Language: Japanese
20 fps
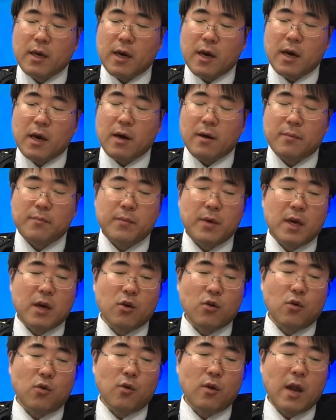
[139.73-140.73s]
が
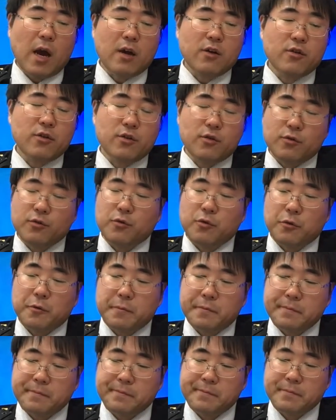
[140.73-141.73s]
都を楽遊と
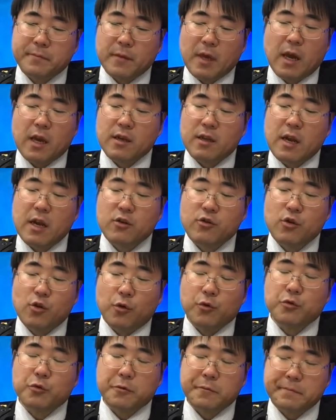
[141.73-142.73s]
あ楽
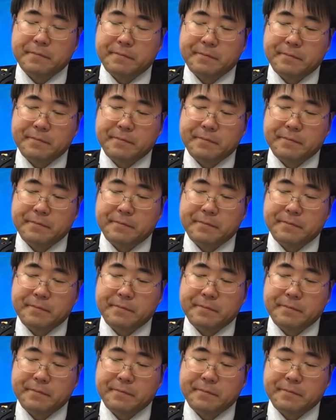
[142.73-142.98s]
用と